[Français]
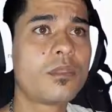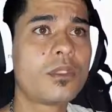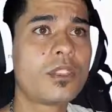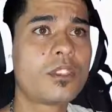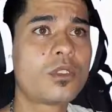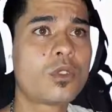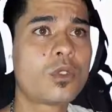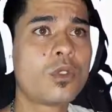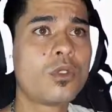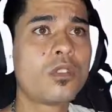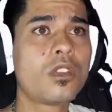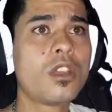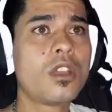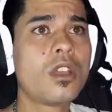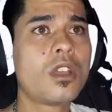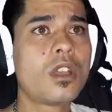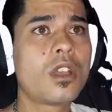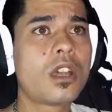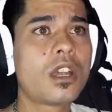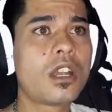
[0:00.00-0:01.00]
et messieurs.
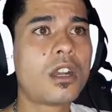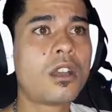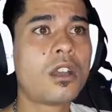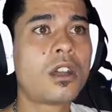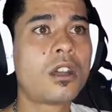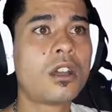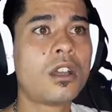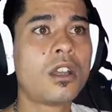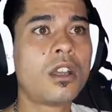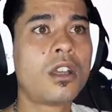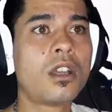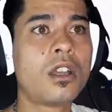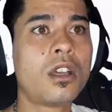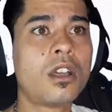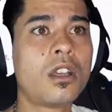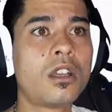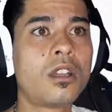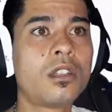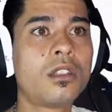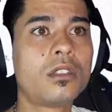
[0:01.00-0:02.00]
Alors,
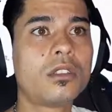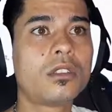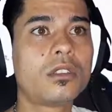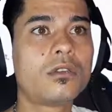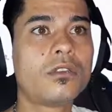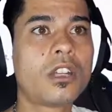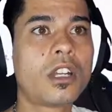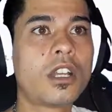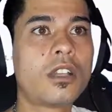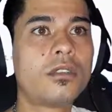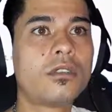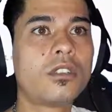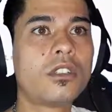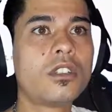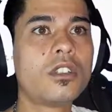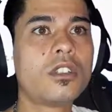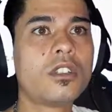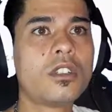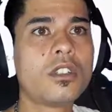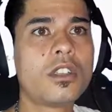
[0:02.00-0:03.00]
euh, voilà.
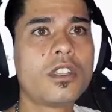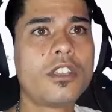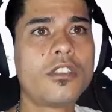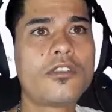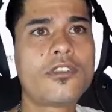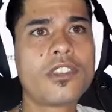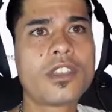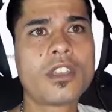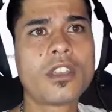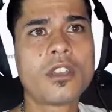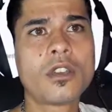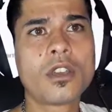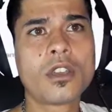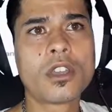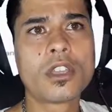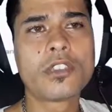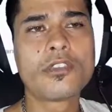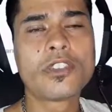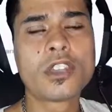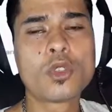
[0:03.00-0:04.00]
Il fait,
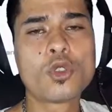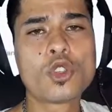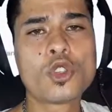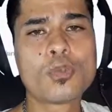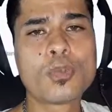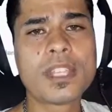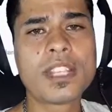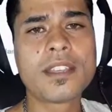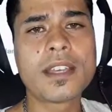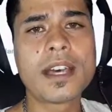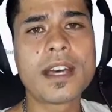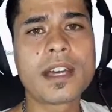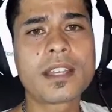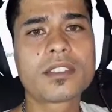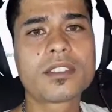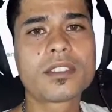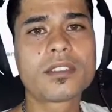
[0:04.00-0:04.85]
euh, il fait du speed art